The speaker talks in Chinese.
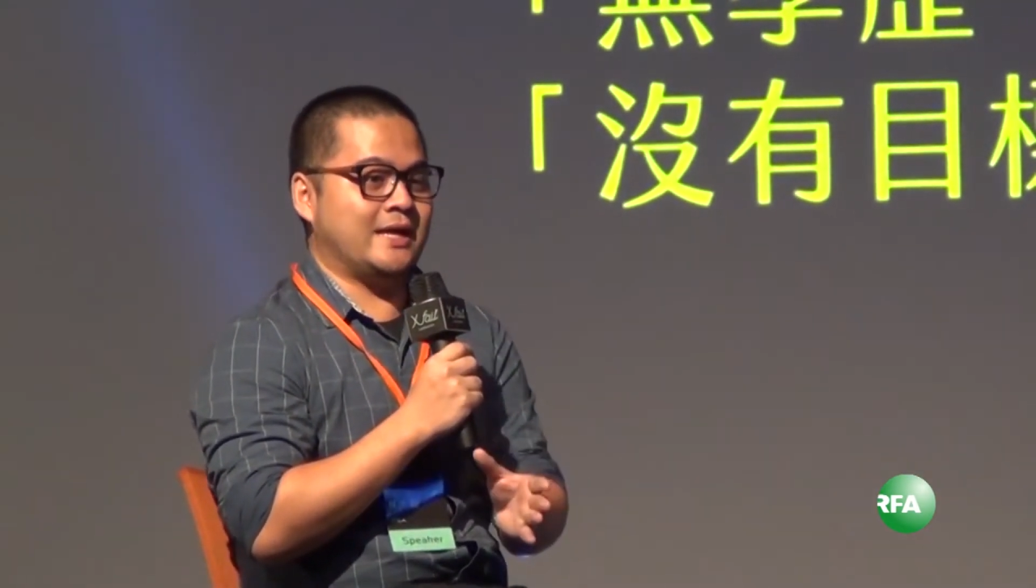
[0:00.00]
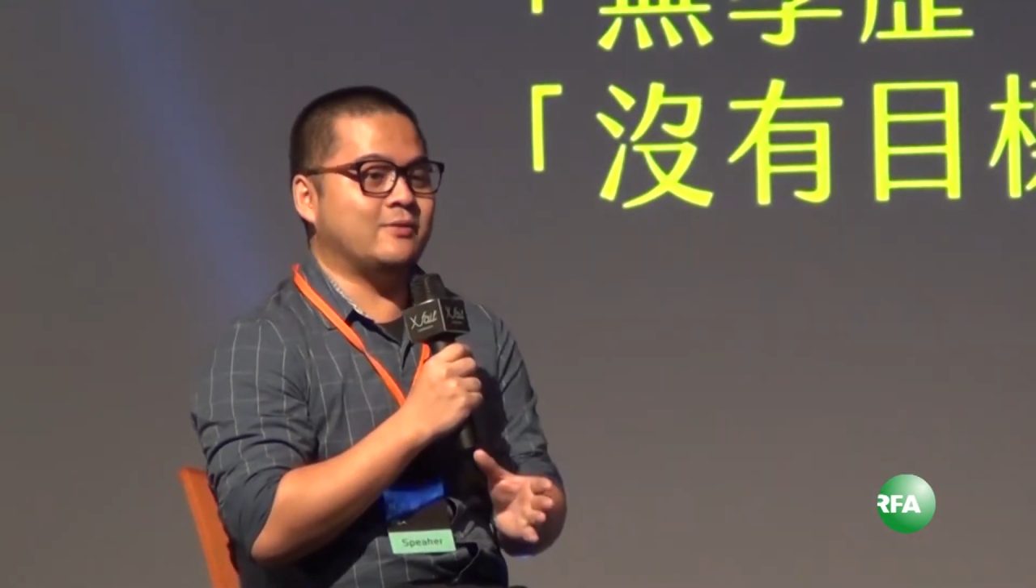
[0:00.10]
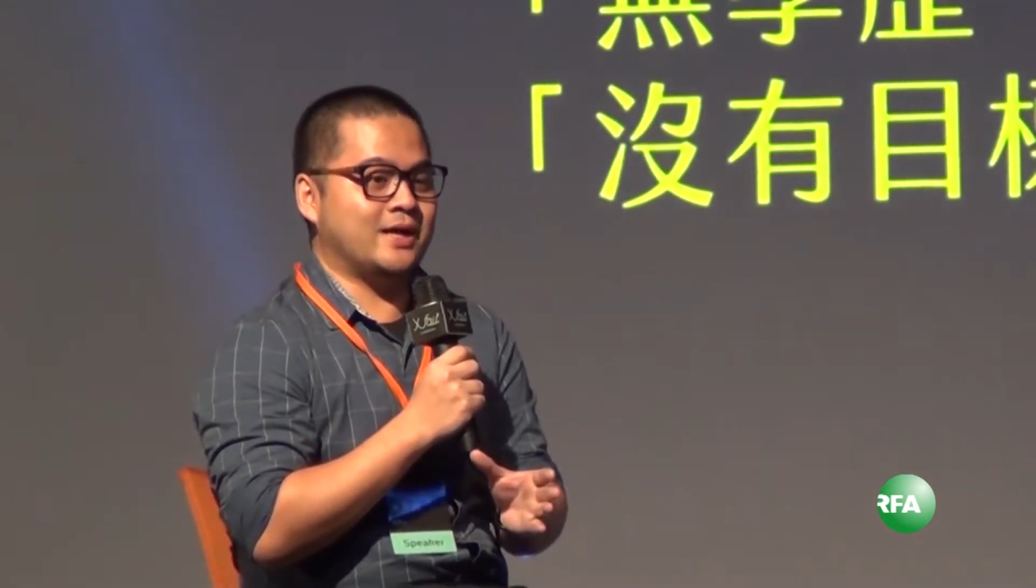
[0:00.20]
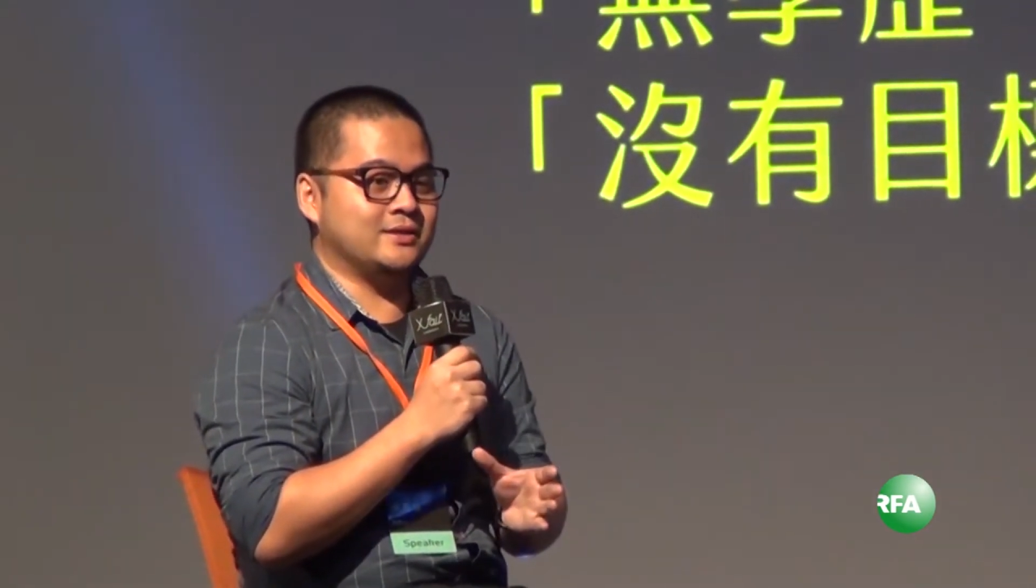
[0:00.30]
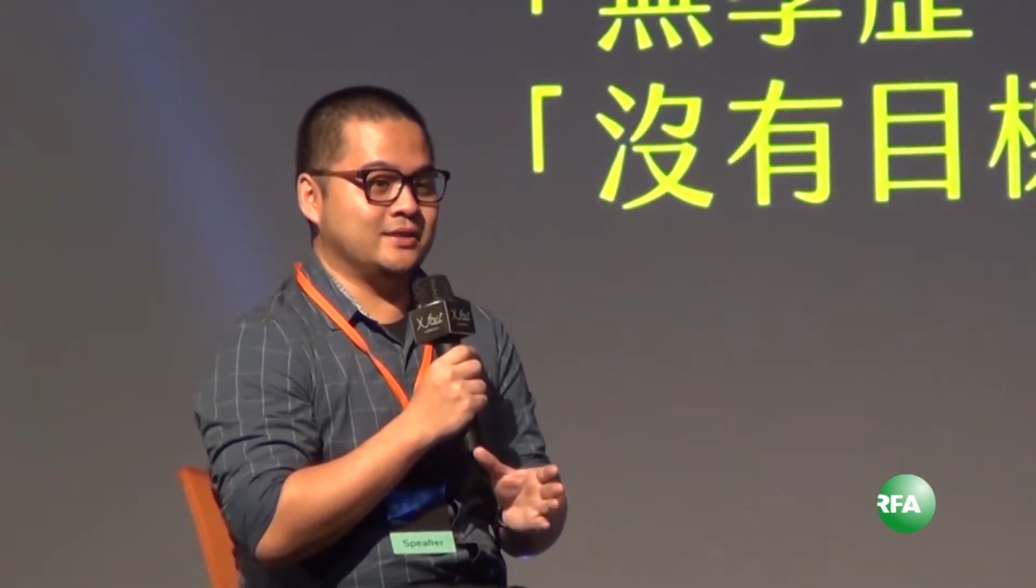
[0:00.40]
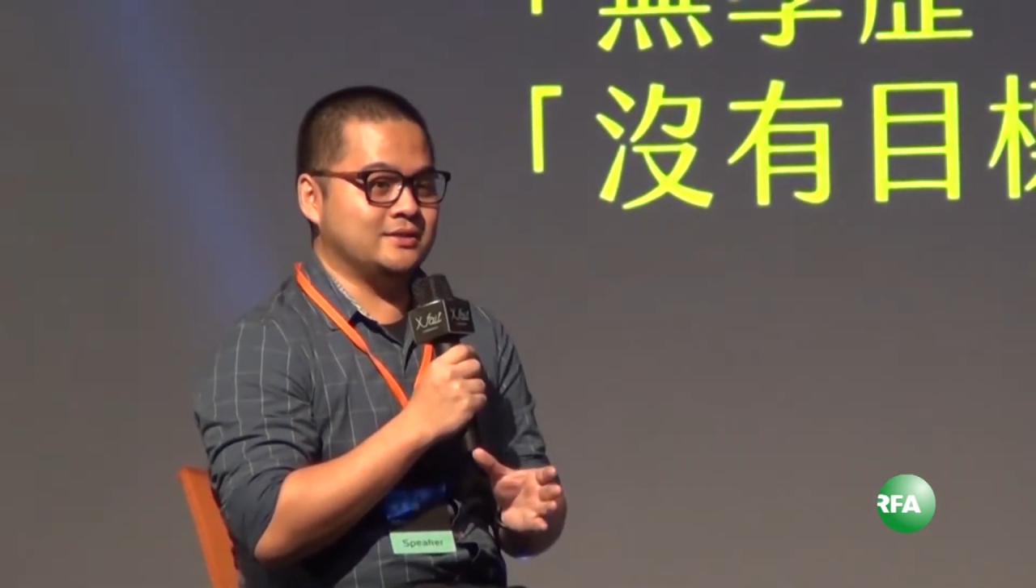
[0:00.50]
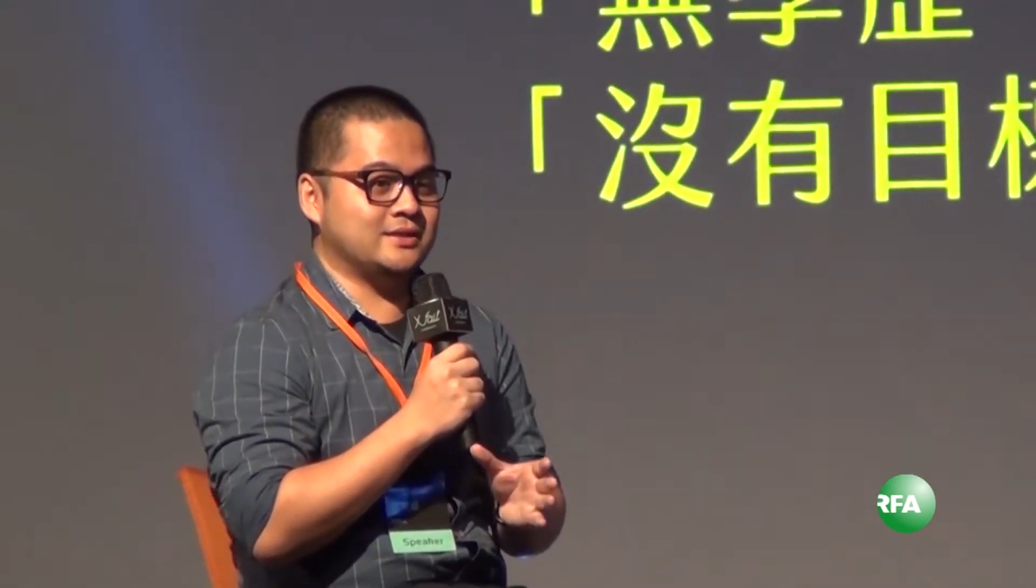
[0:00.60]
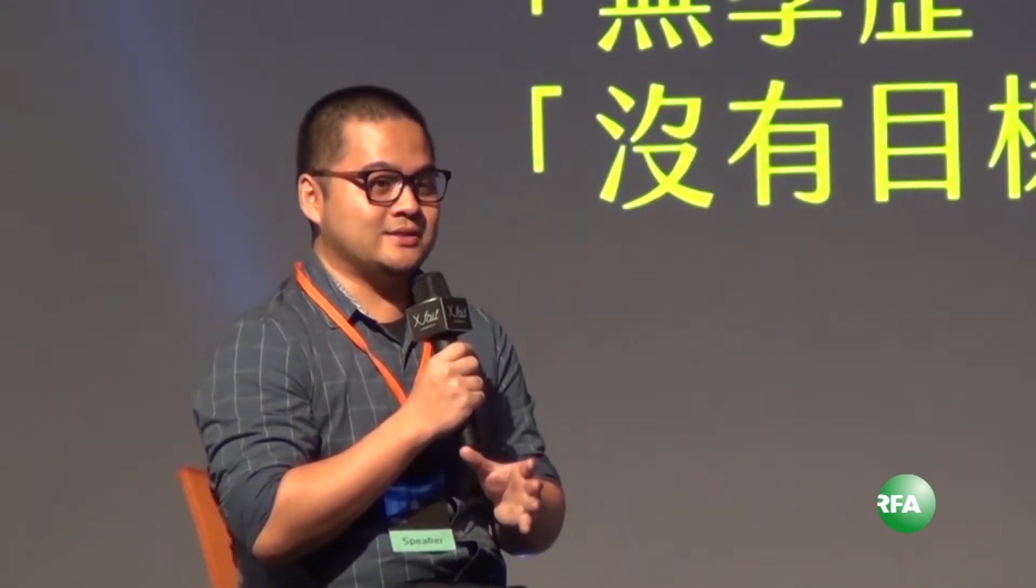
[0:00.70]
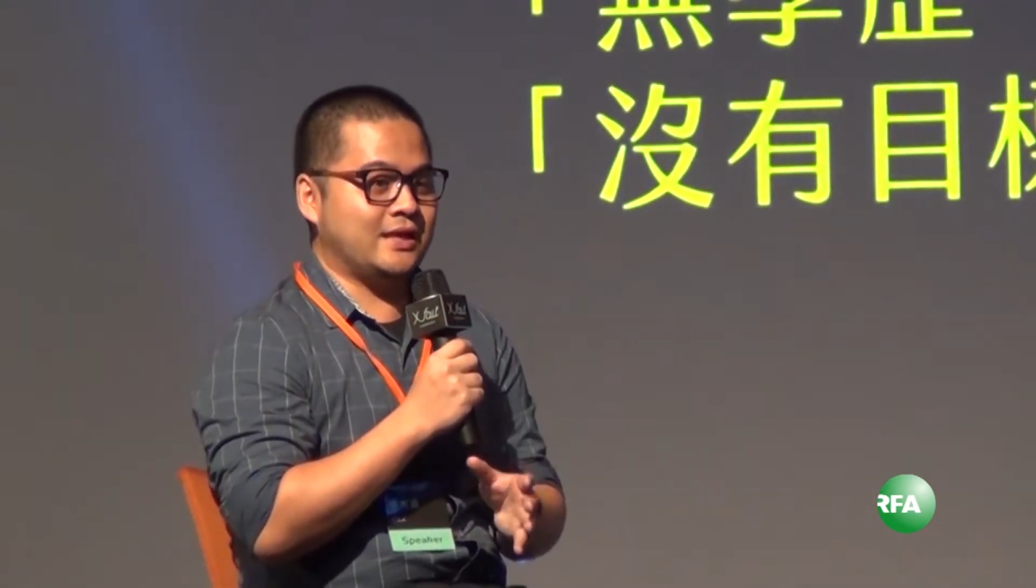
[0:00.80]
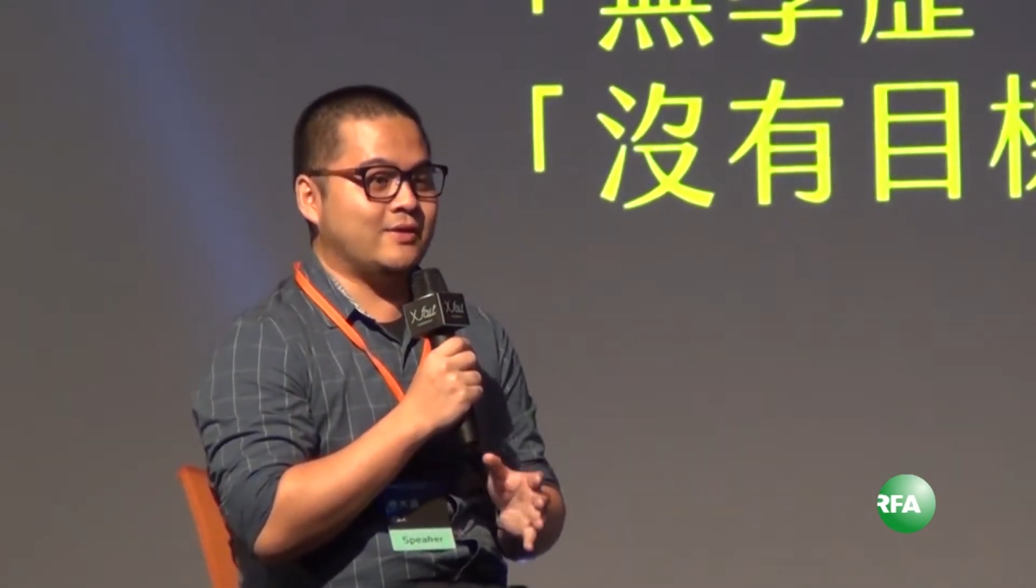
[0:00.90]
林大涵
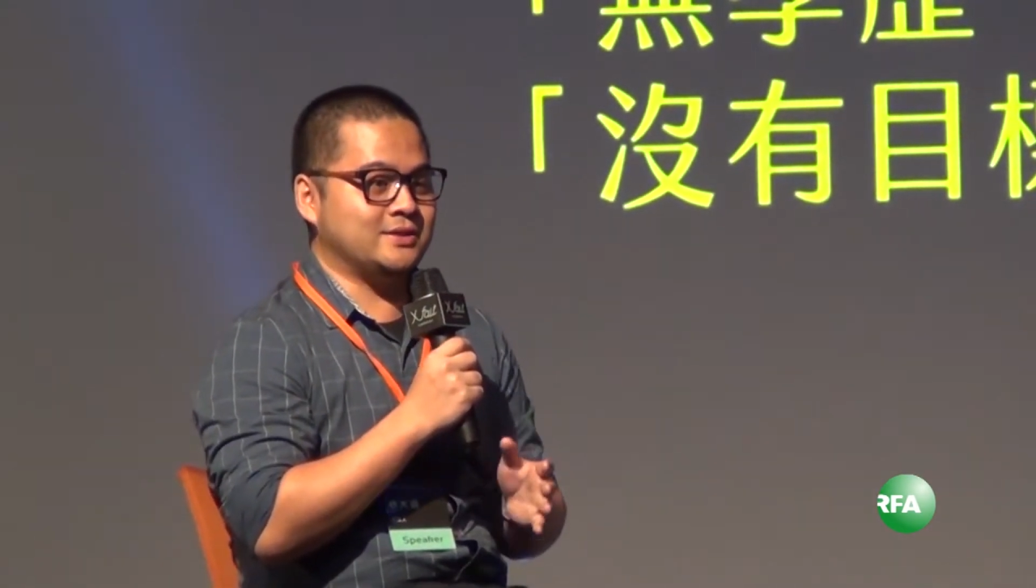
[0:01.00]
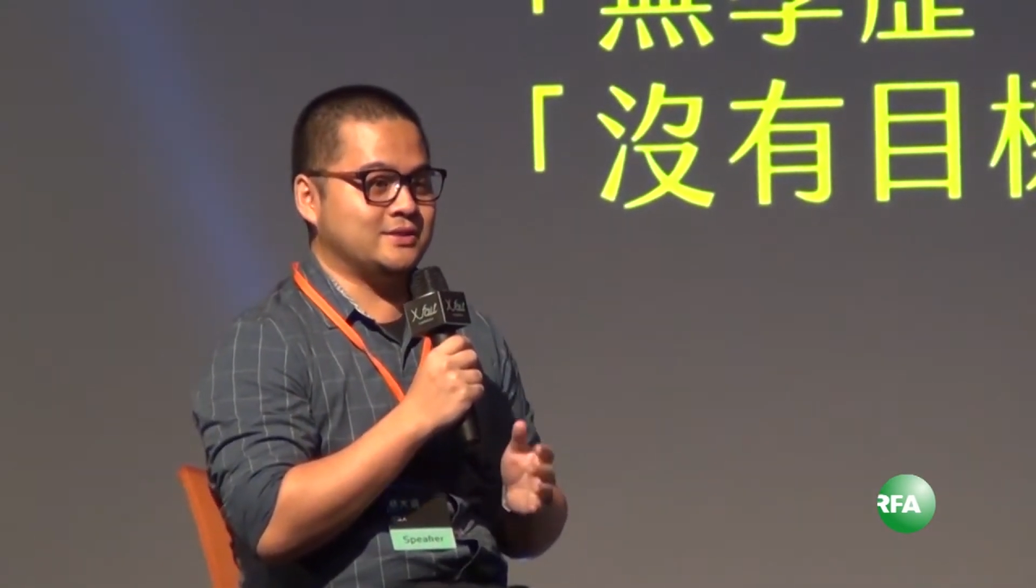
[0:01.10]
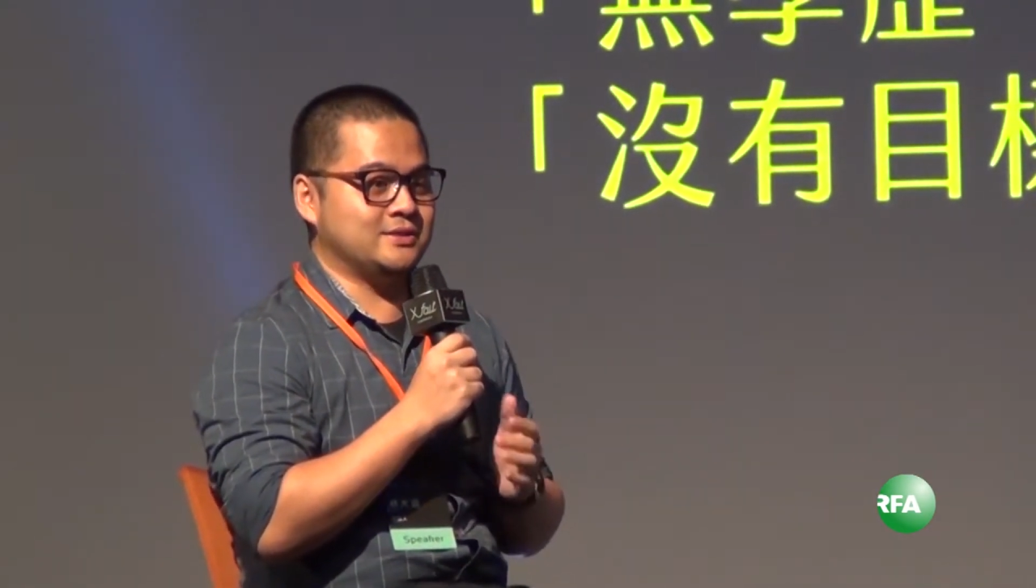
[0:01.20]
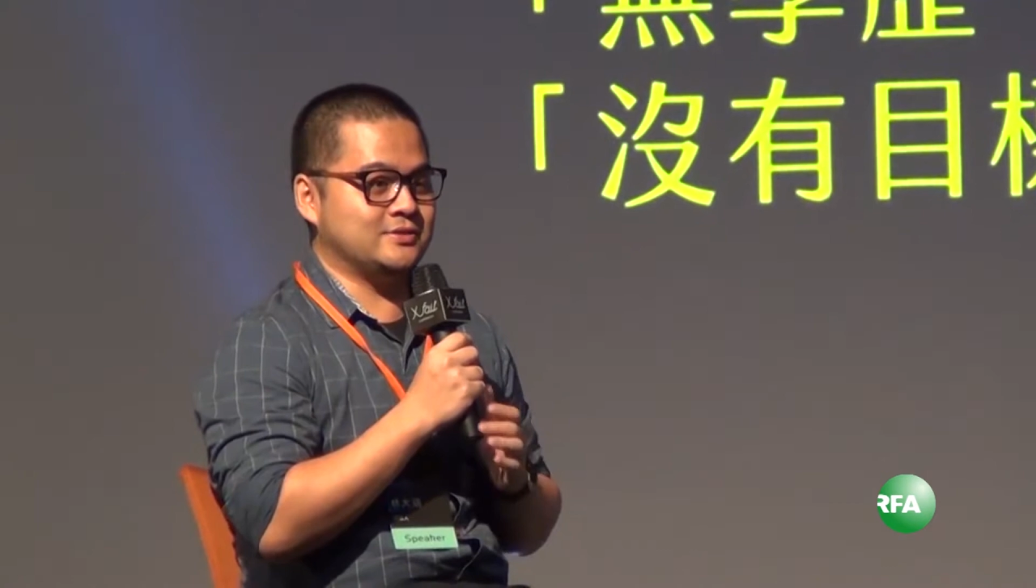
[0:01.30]
指出，